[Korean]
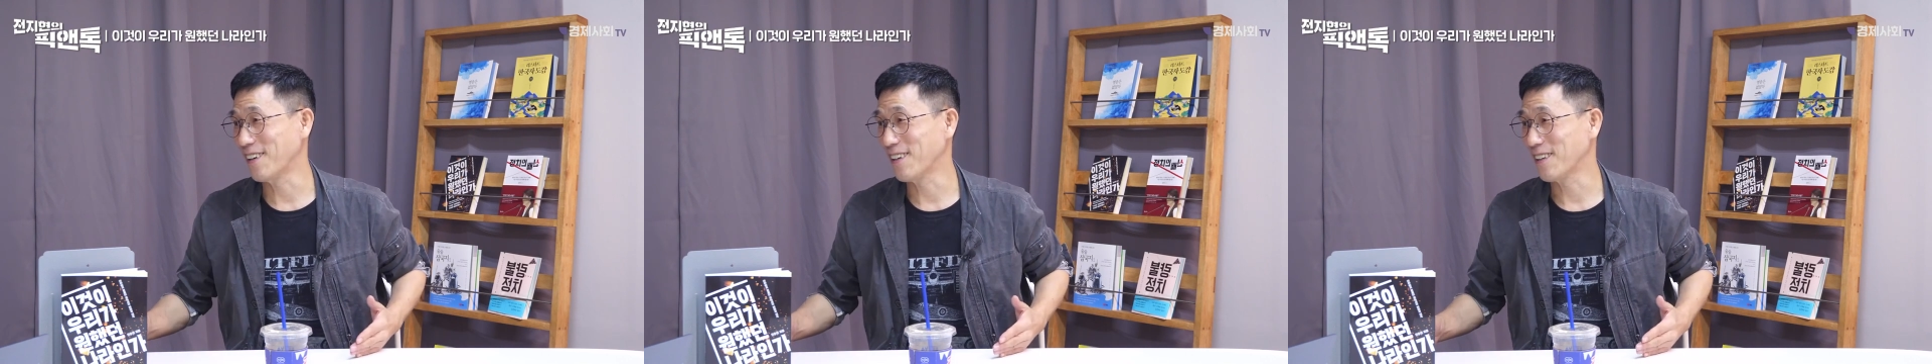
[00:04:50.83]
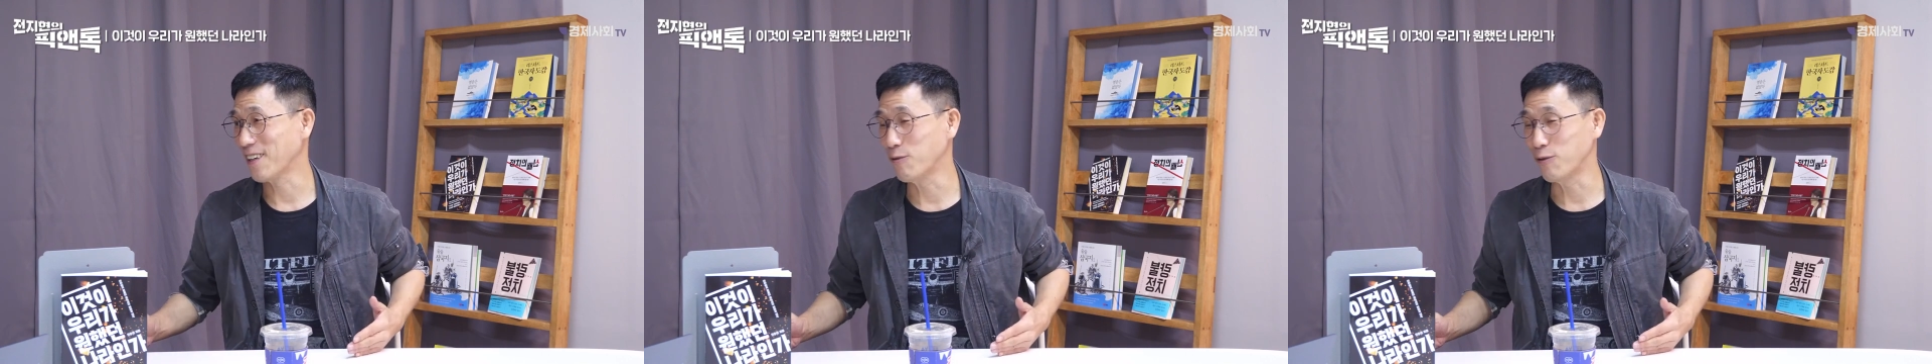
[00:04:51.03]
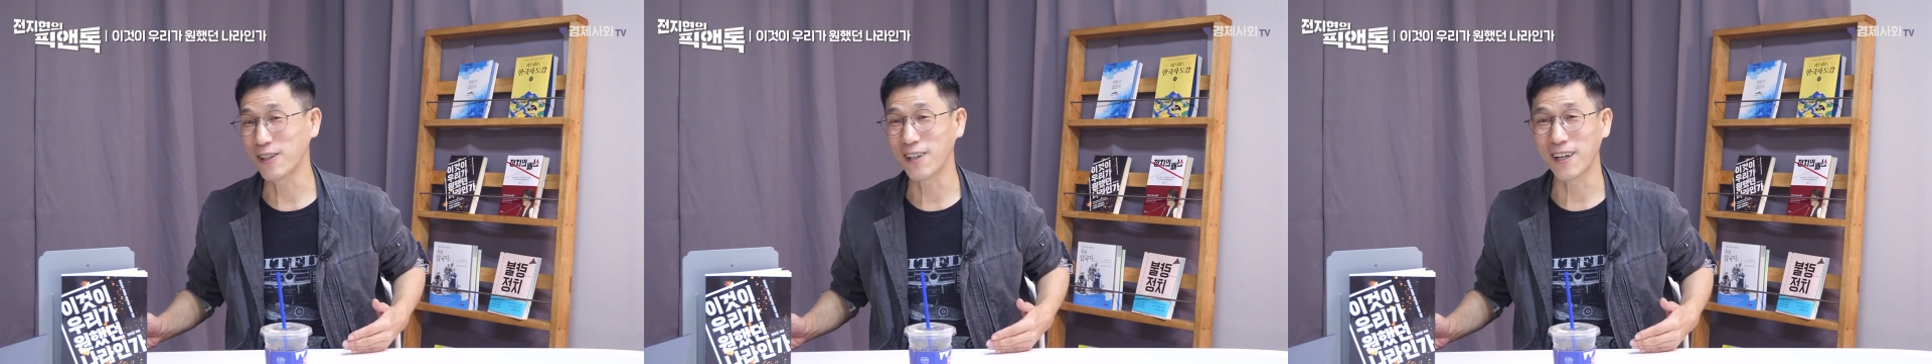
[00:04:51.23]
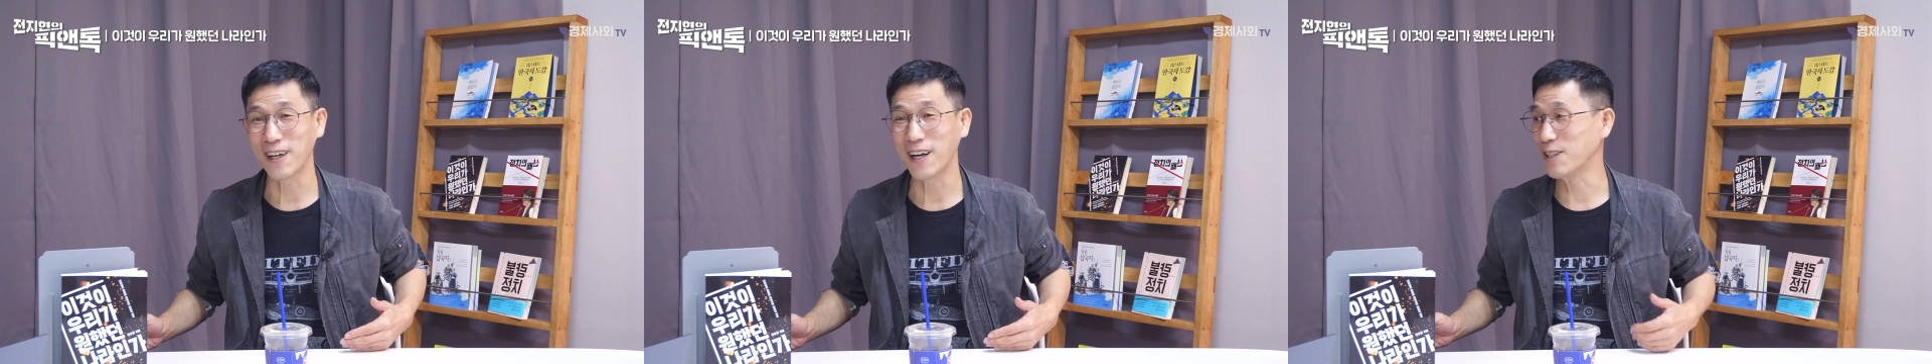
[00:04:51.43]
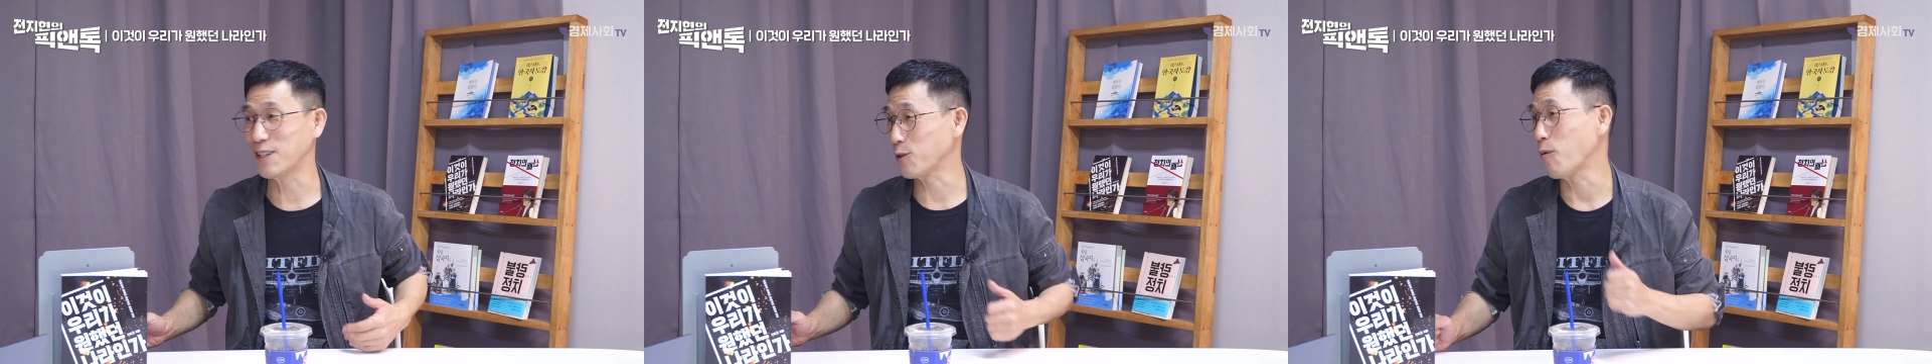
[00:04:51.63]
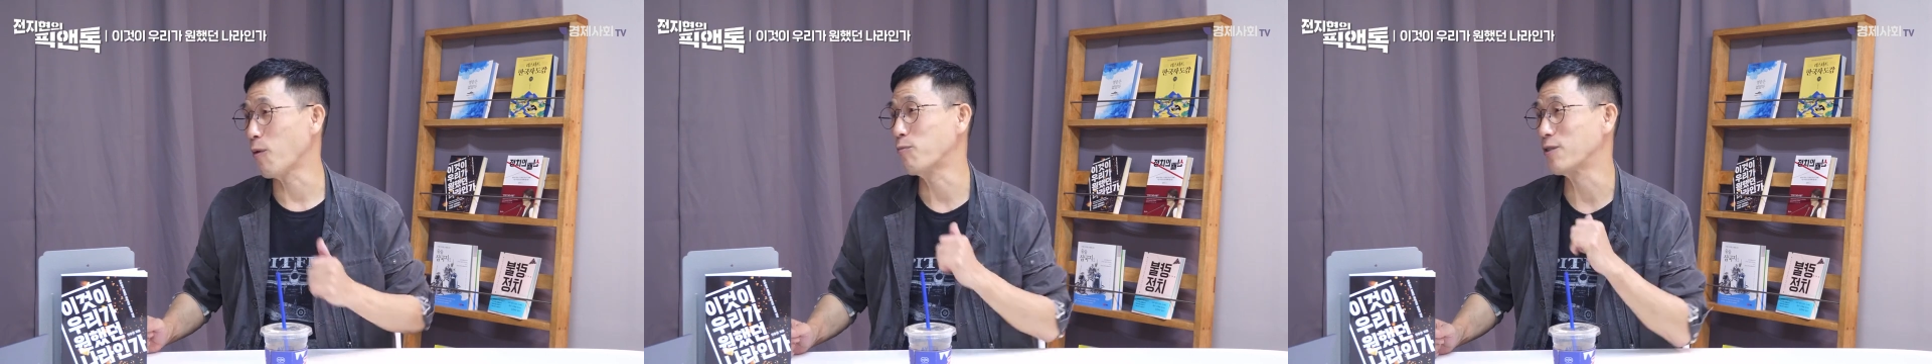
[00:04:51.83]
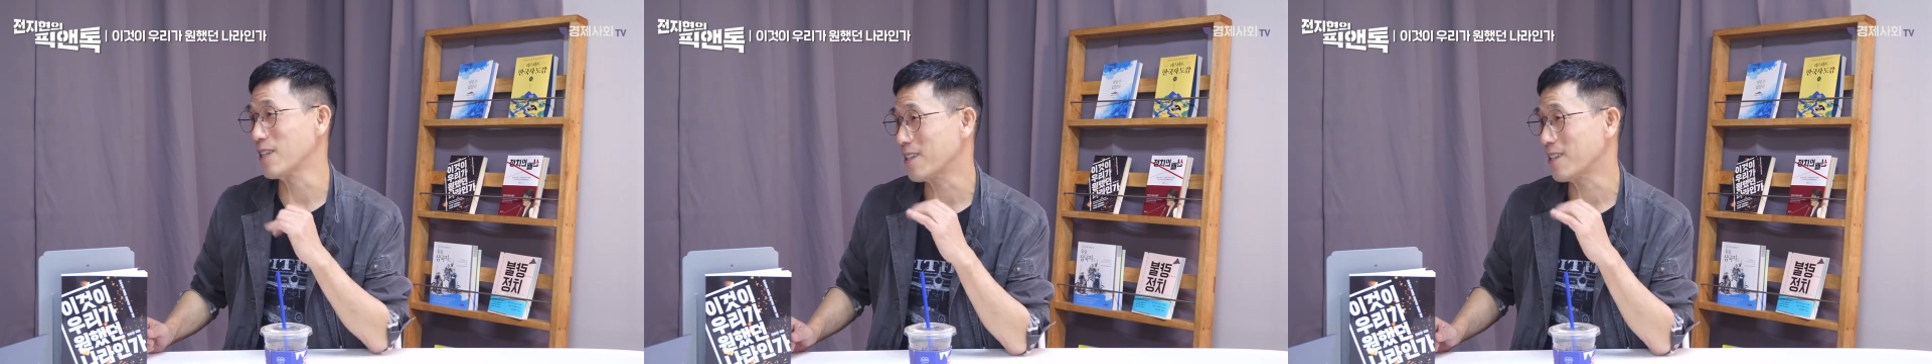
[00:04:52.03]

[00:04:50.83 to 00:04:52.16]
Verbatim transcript: 그러니까 우리나라는 아직도 법치가